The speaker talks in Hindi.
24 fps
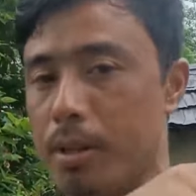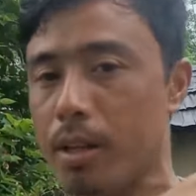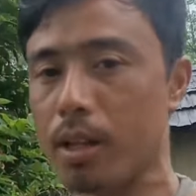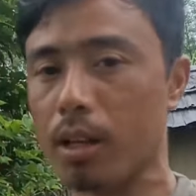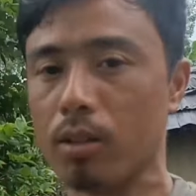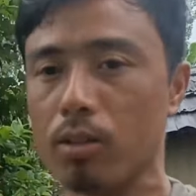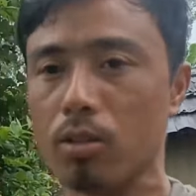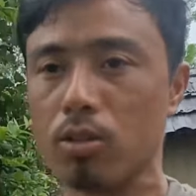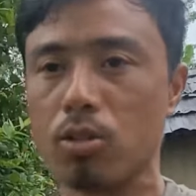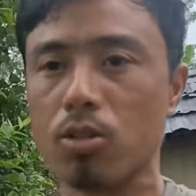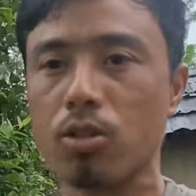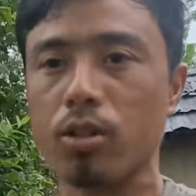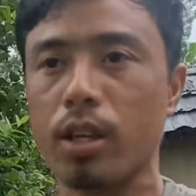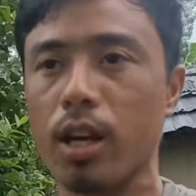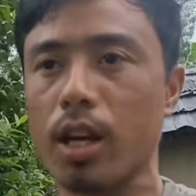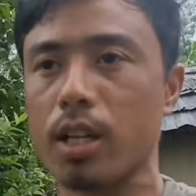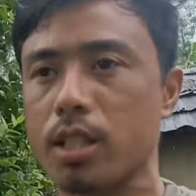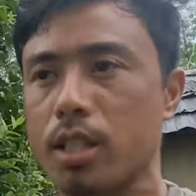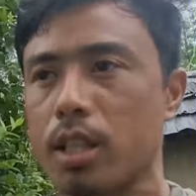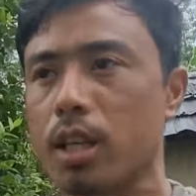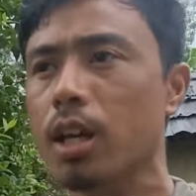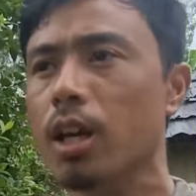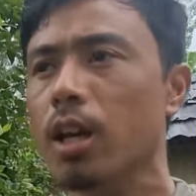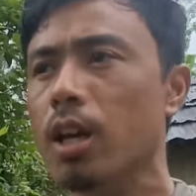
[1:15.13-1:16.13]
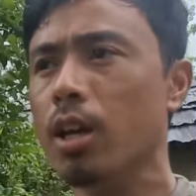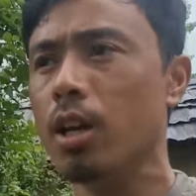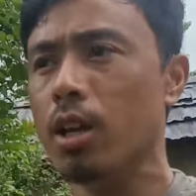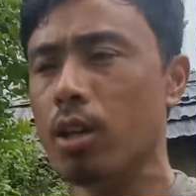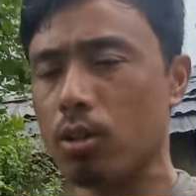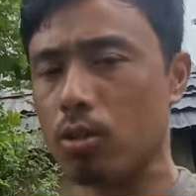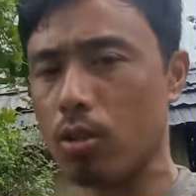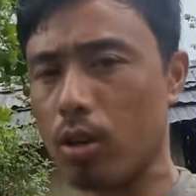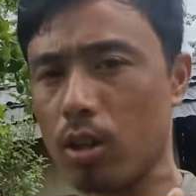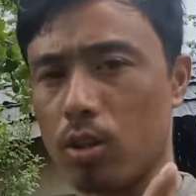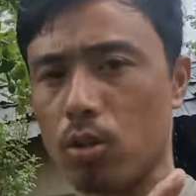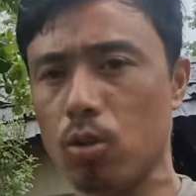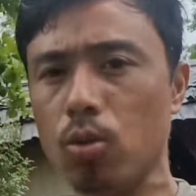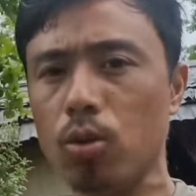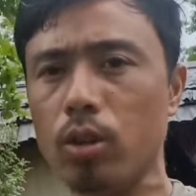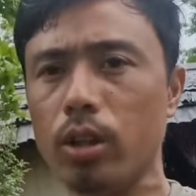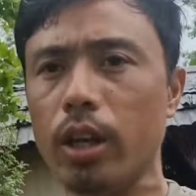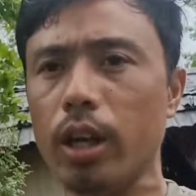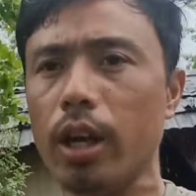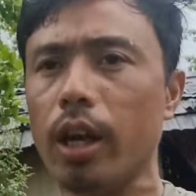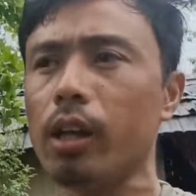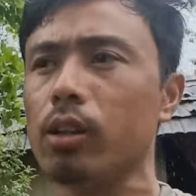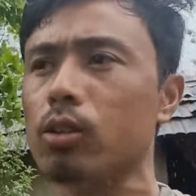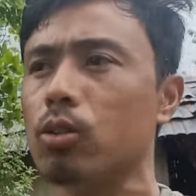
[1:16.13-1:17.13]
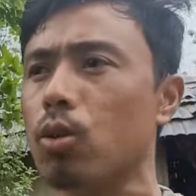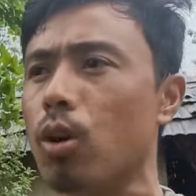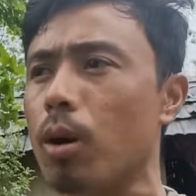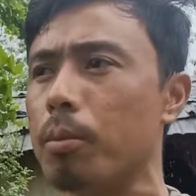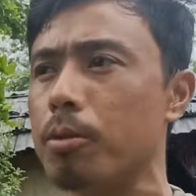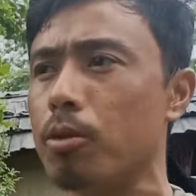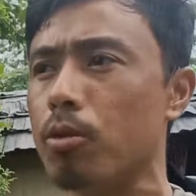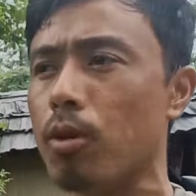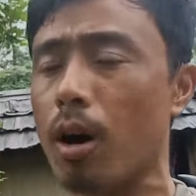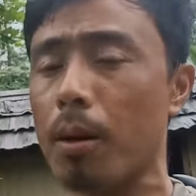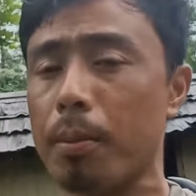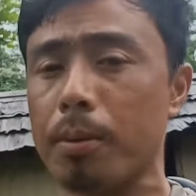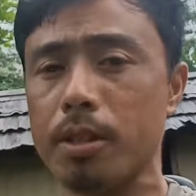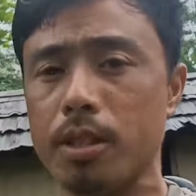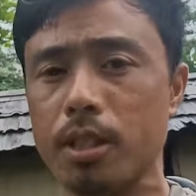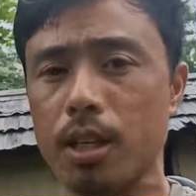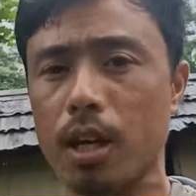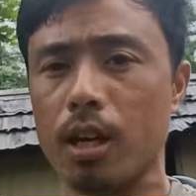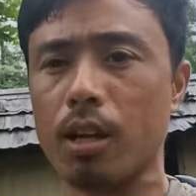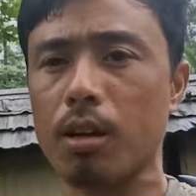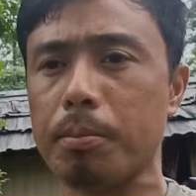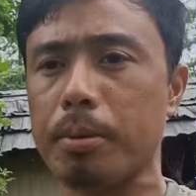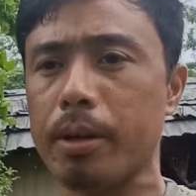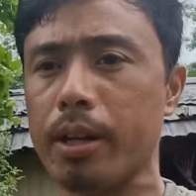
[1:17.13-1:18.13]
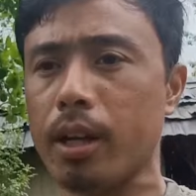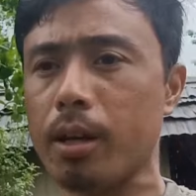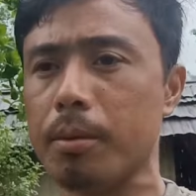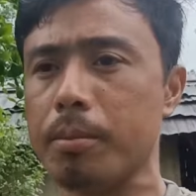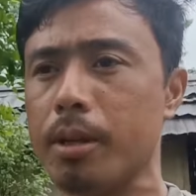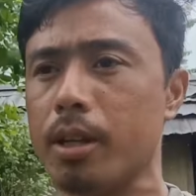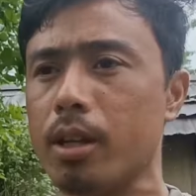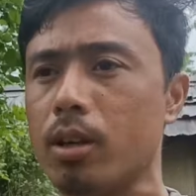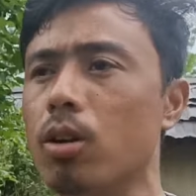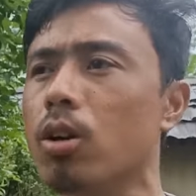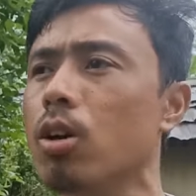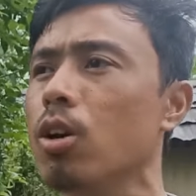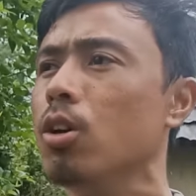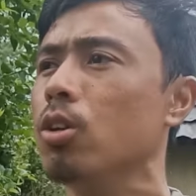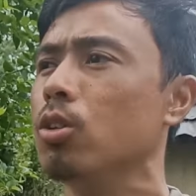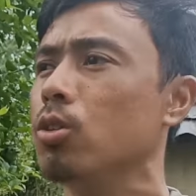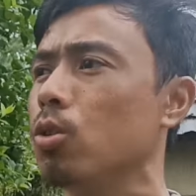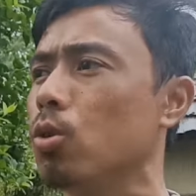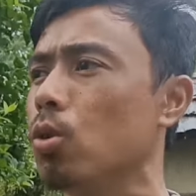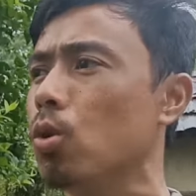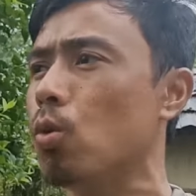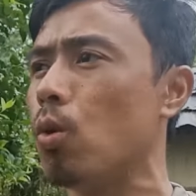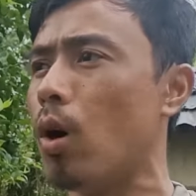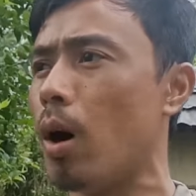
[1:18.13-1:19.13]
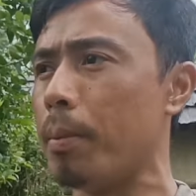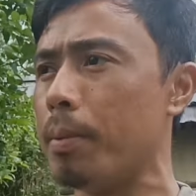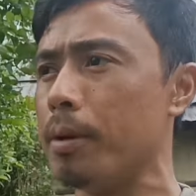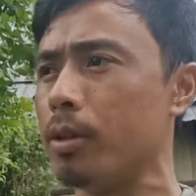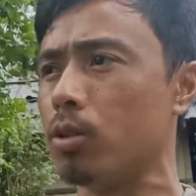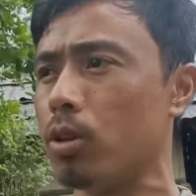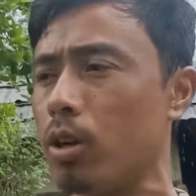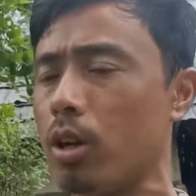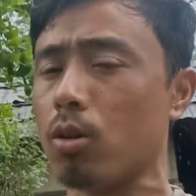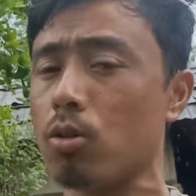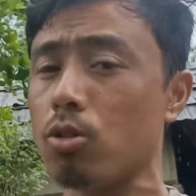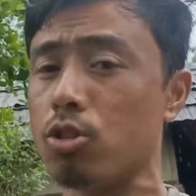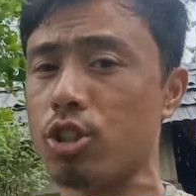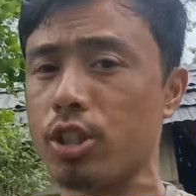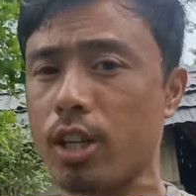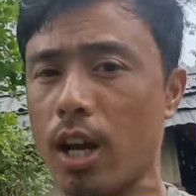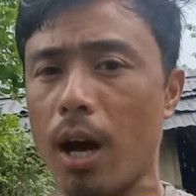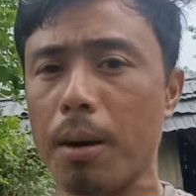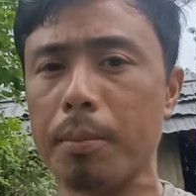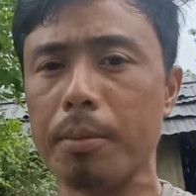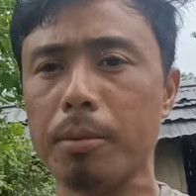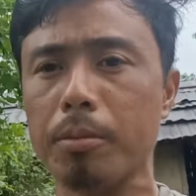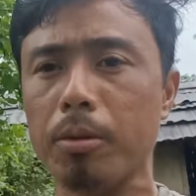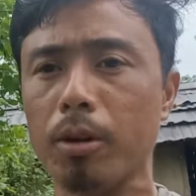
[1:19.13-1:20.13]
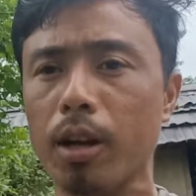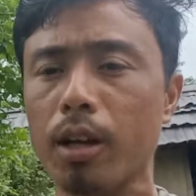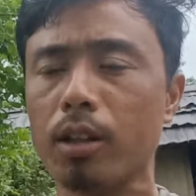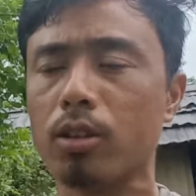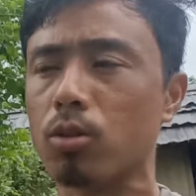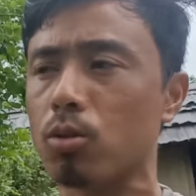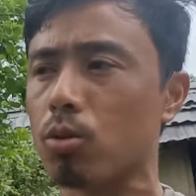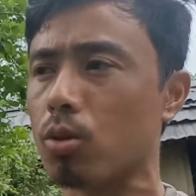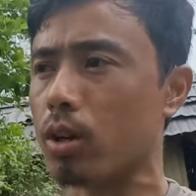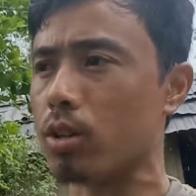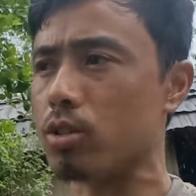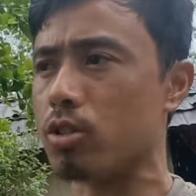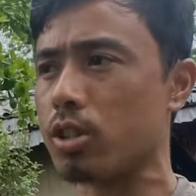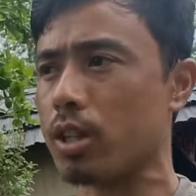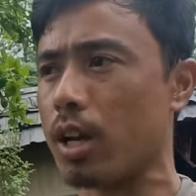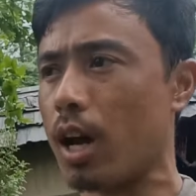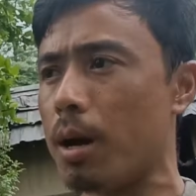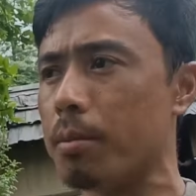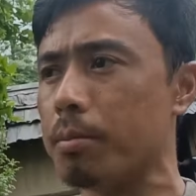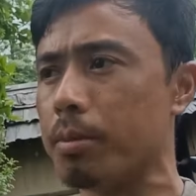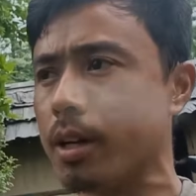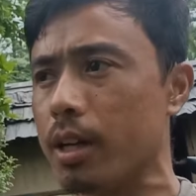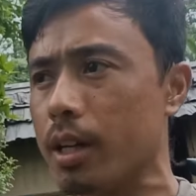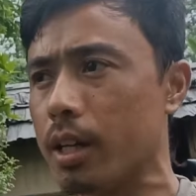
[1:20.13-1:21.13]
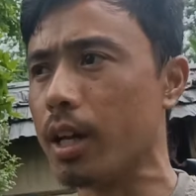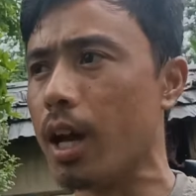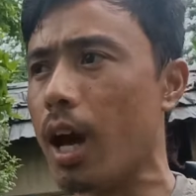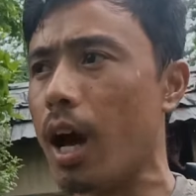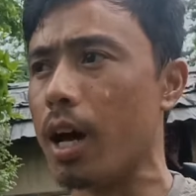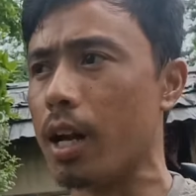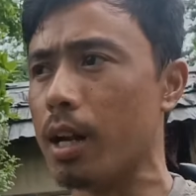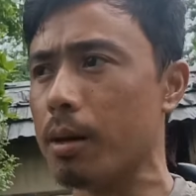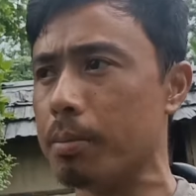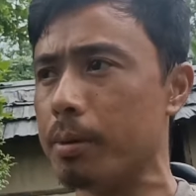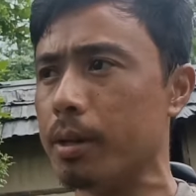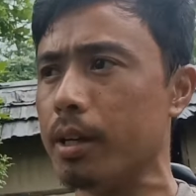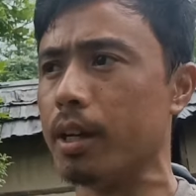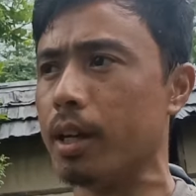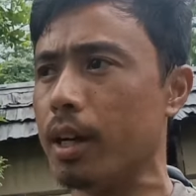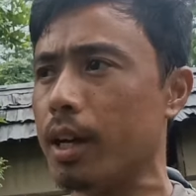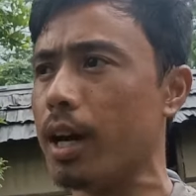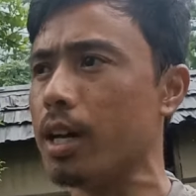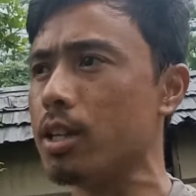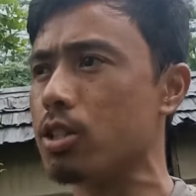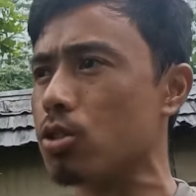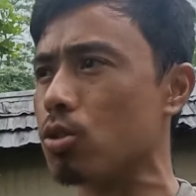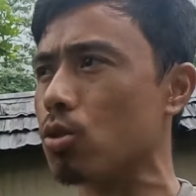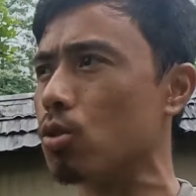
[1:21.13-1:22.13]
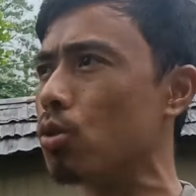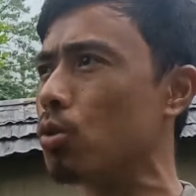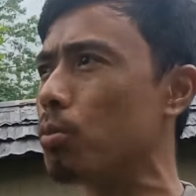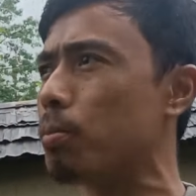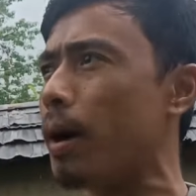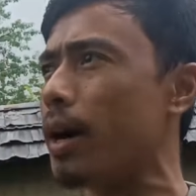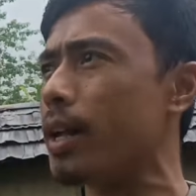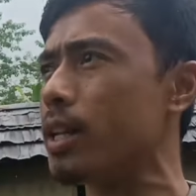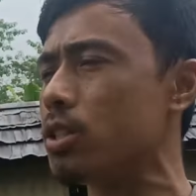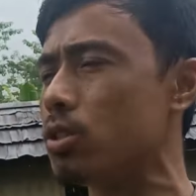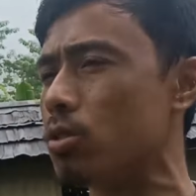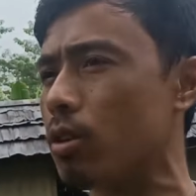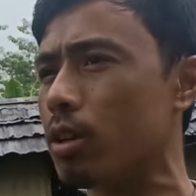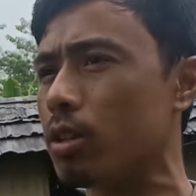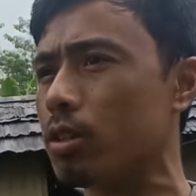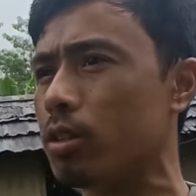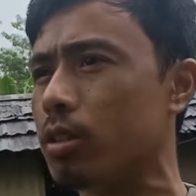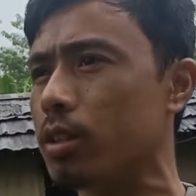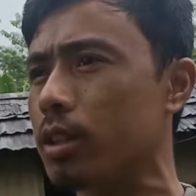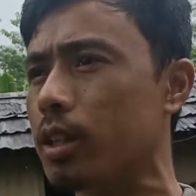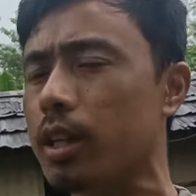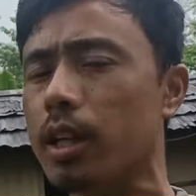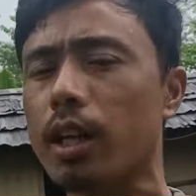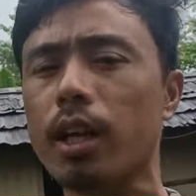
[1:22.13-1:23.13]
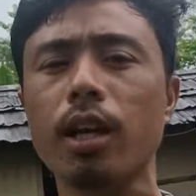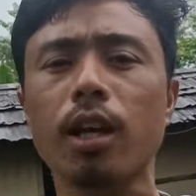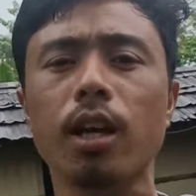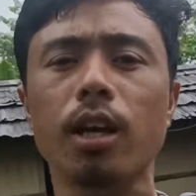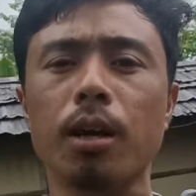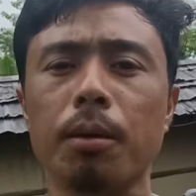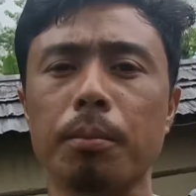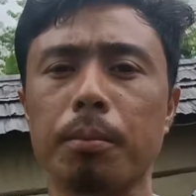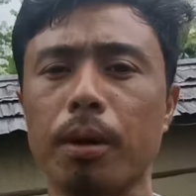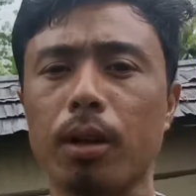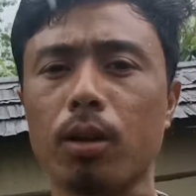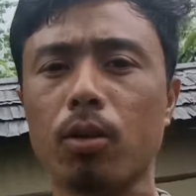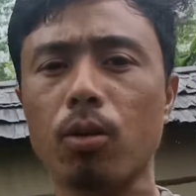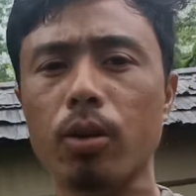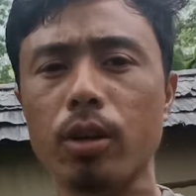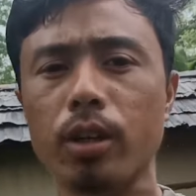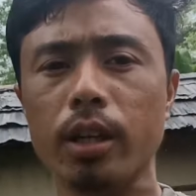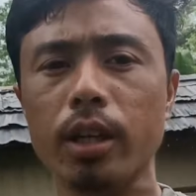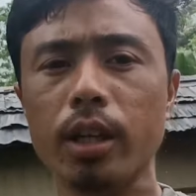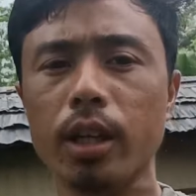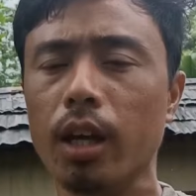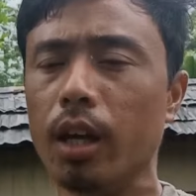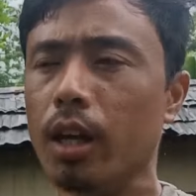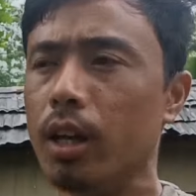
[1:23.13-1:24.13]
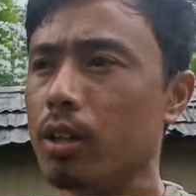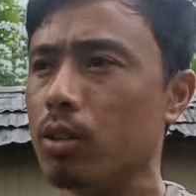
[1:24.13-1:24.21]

रख दोस्तों यहाँ से थोड़ा दूरी है तो अभी वहाँ पे जाना पड़ेगा मेरे को तो वहाँ पे थोड़ा कुछ काम है बोला है तो कुछ काम करके आना पड़ेगा गाइस तो बारिश थोड़ा थोड़ा देर है पर कोई नहीं